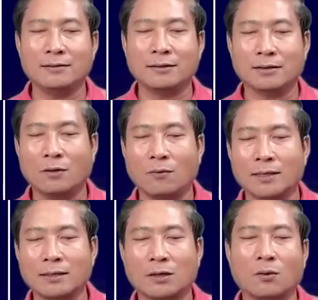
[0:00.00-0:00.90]
chừng nô
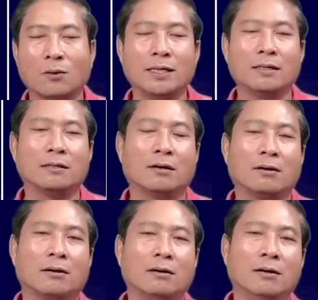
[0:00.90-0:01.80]
ăn khối thứ
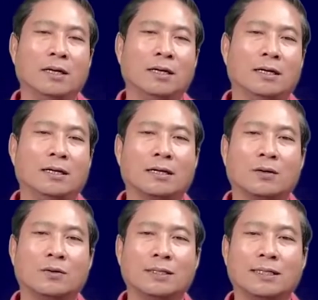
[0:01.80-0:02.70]
có uh,
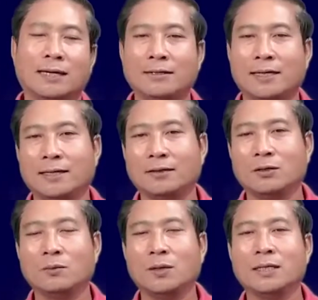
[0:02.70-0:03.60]
côn trâu để nở
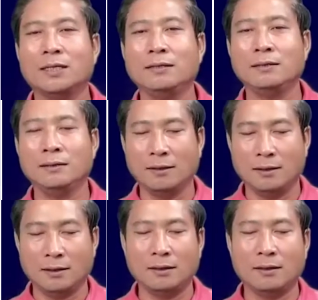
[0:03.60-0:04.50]
ru nắng
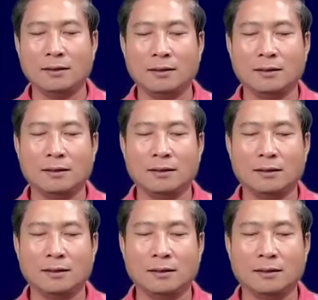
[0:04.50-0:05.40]

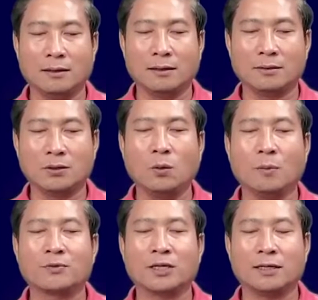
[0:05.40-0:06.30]
uh,
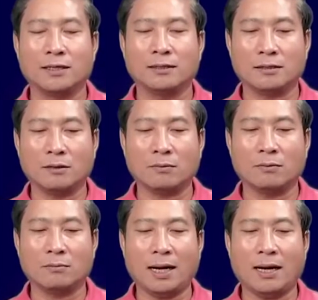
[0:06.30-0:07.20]
chuột xịt đầy sọc
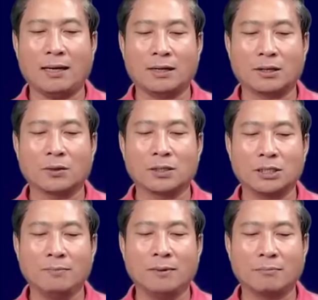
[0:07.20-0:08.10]
bà rồi
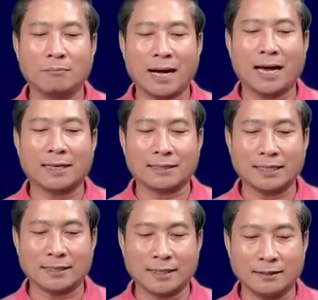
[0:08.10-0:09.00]
xi men bàn
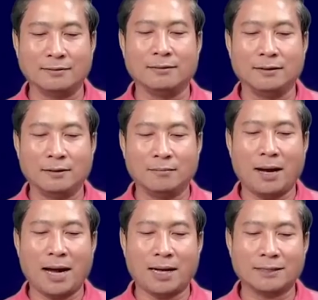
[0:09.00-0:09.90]
chẳng từ
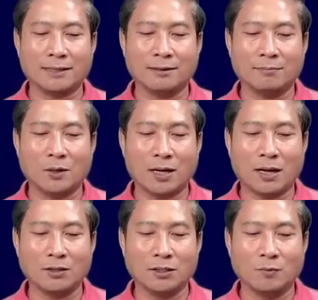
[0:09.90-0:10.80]
bà chẳng bỏ
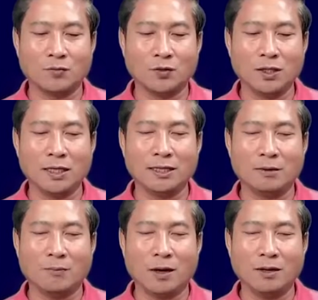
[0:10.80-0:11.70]
oi nhầm dây
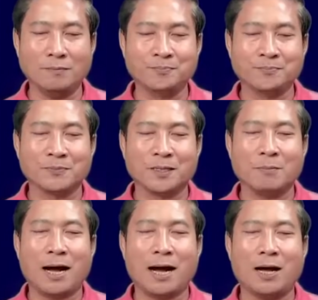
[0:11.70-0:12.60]
món
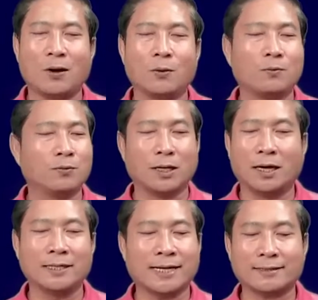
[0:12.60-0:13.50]
bà
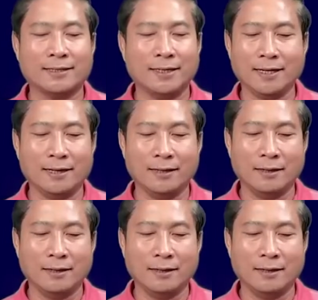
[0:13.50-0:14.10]
chớn ăn từ nấy á